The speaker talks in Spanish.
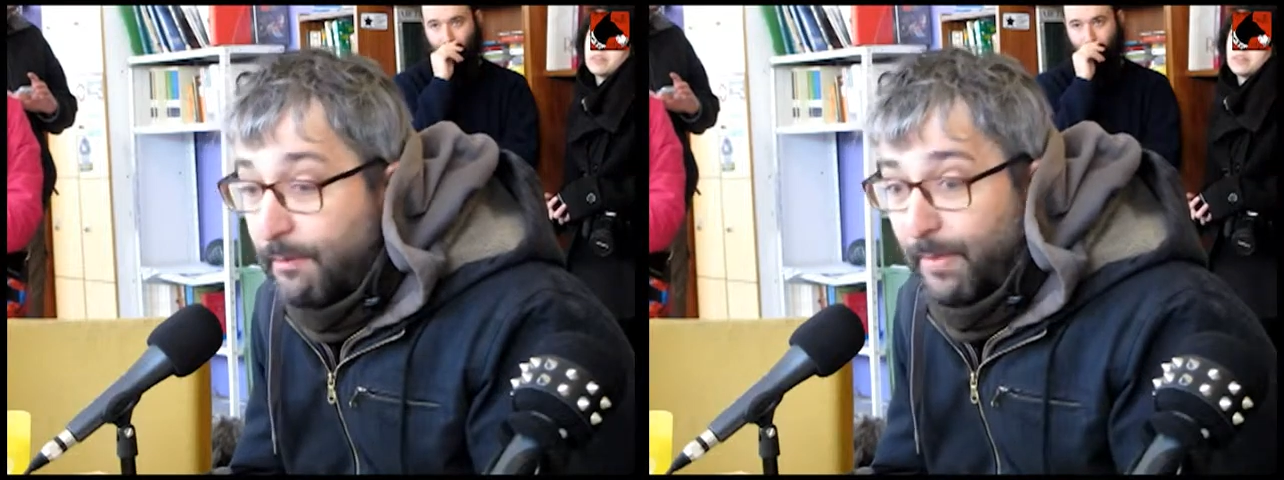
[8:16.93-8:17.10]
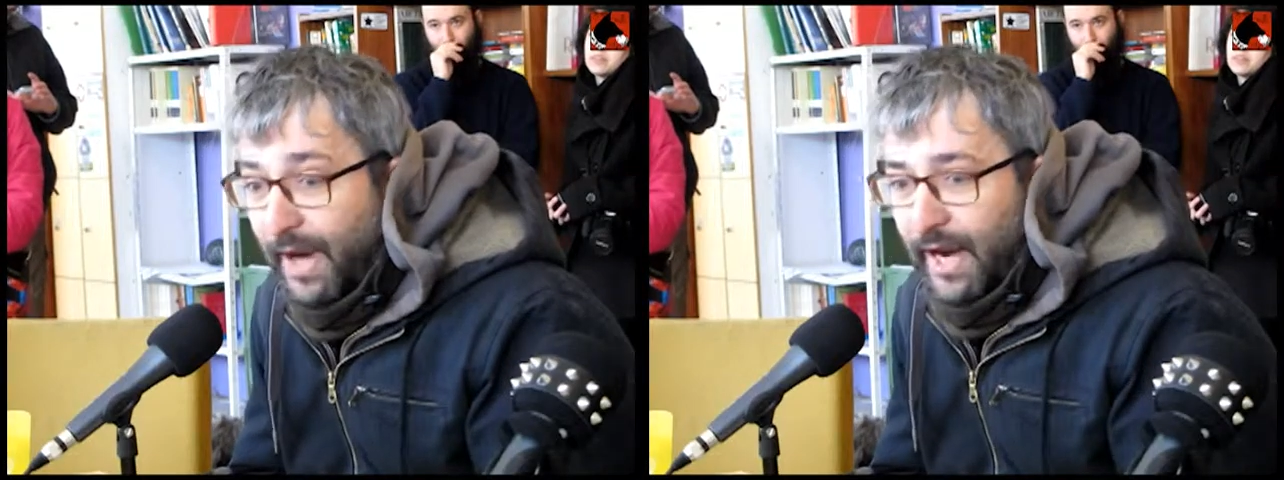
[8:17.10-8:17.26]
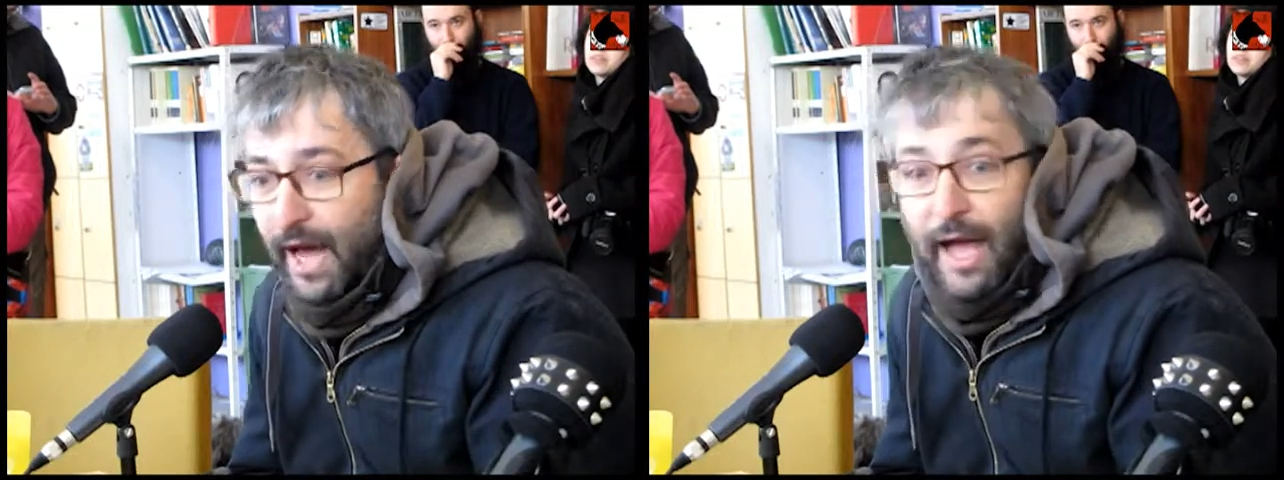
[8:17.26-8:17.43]

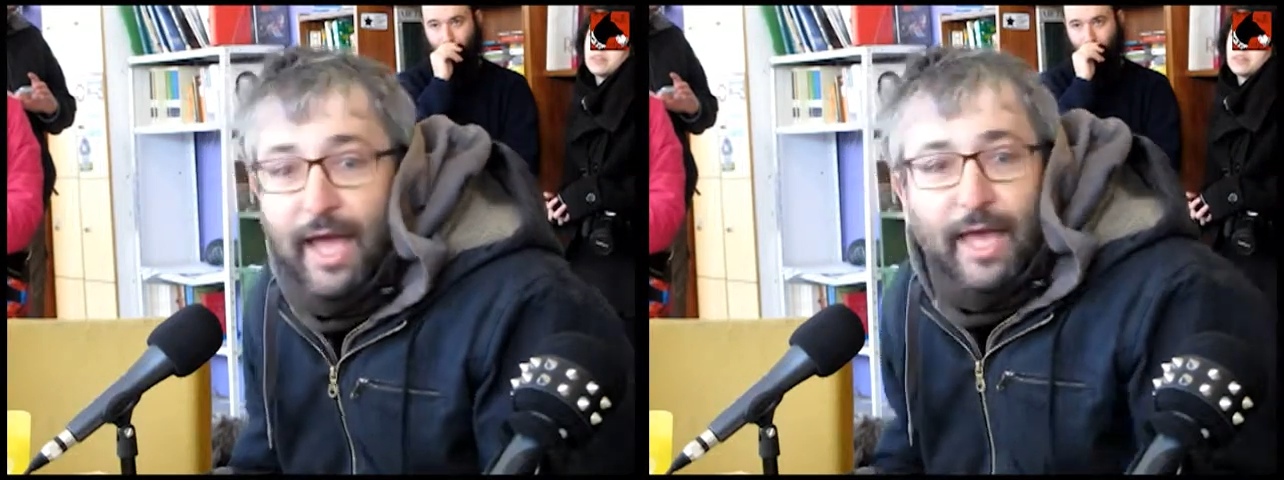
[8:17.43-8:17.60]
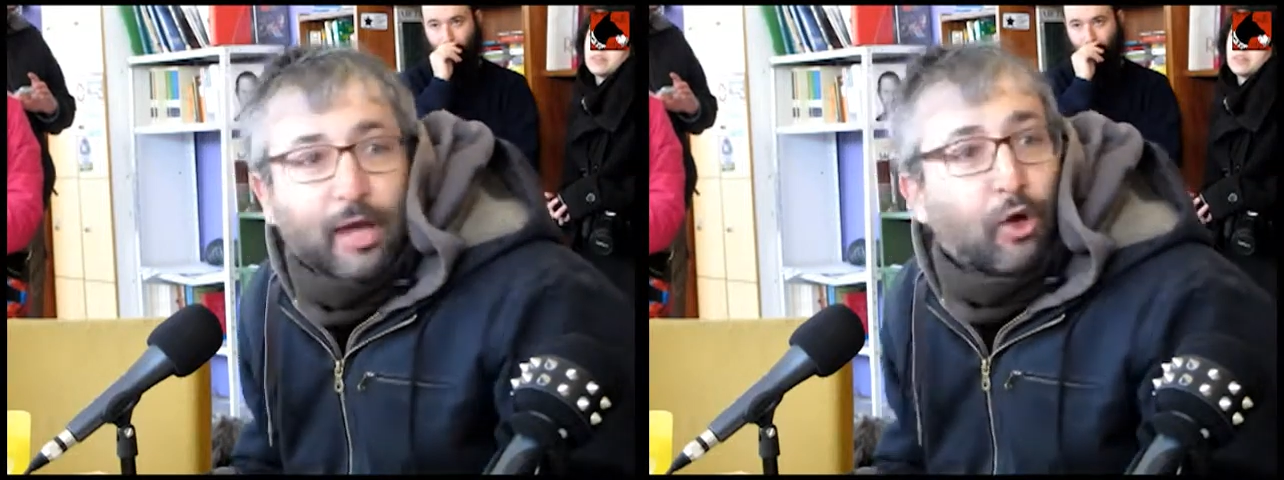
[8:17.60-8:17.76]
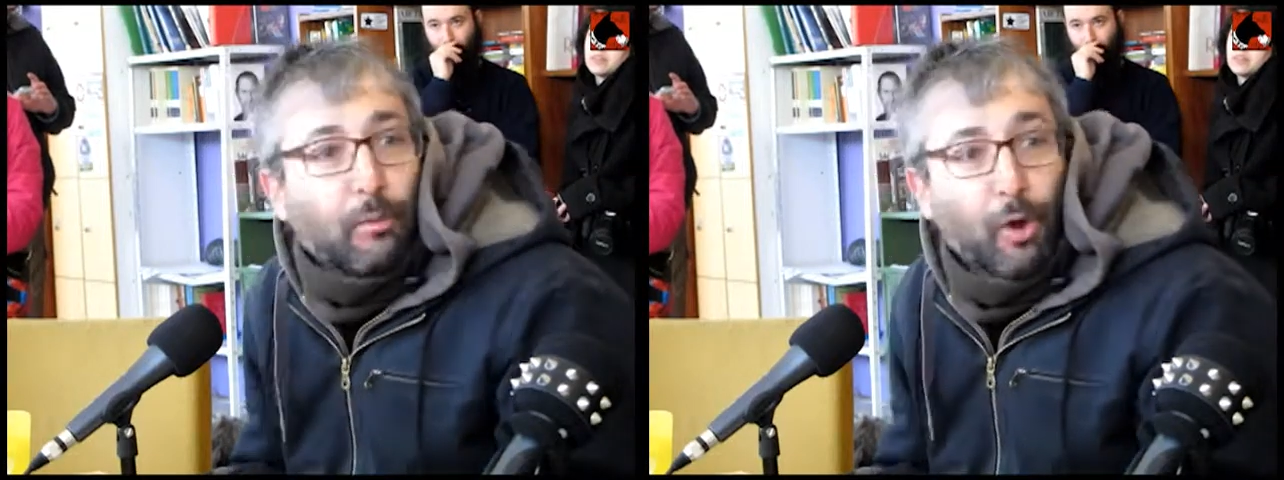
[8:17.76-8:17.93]
para
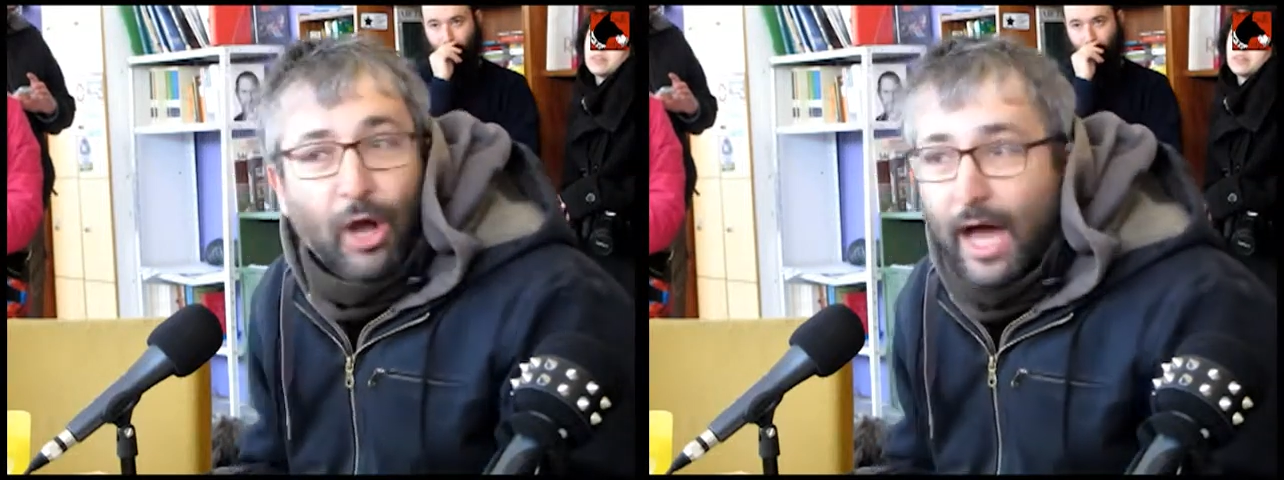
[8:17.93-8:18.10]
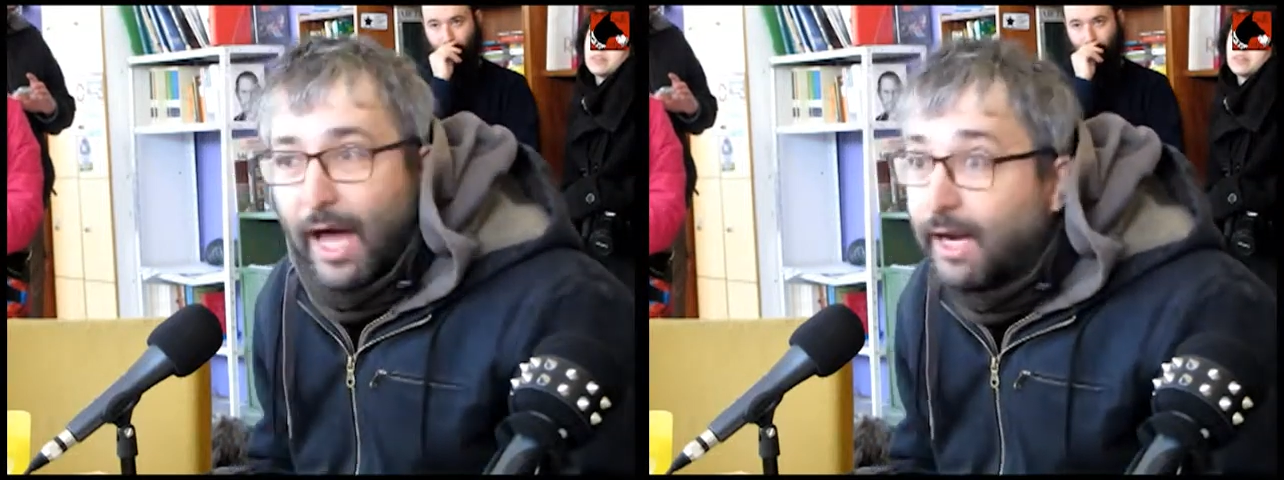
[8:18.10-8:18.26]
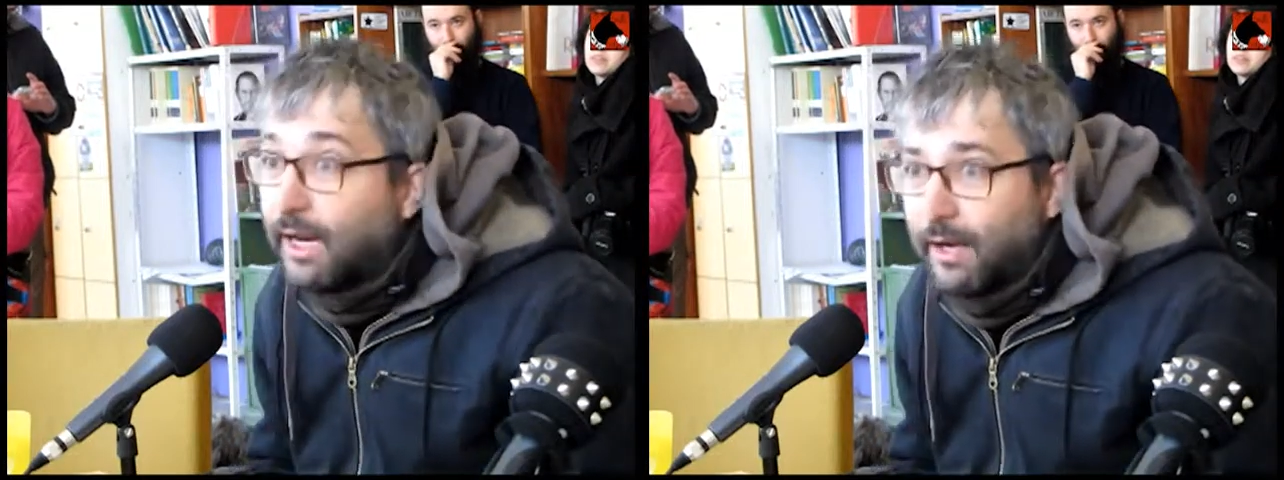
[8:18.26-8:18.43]

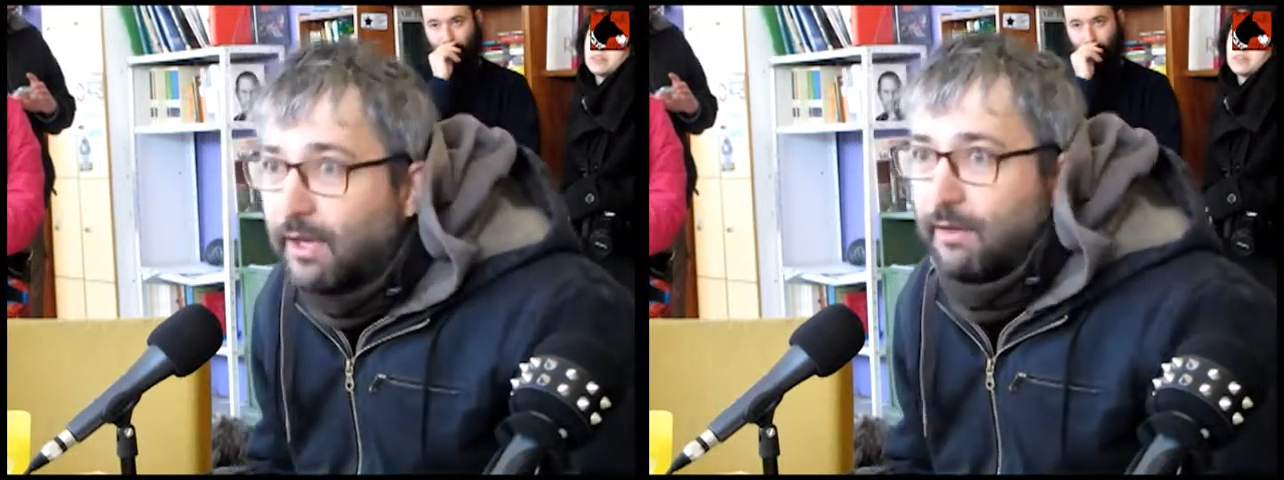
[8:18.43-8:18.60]
convocar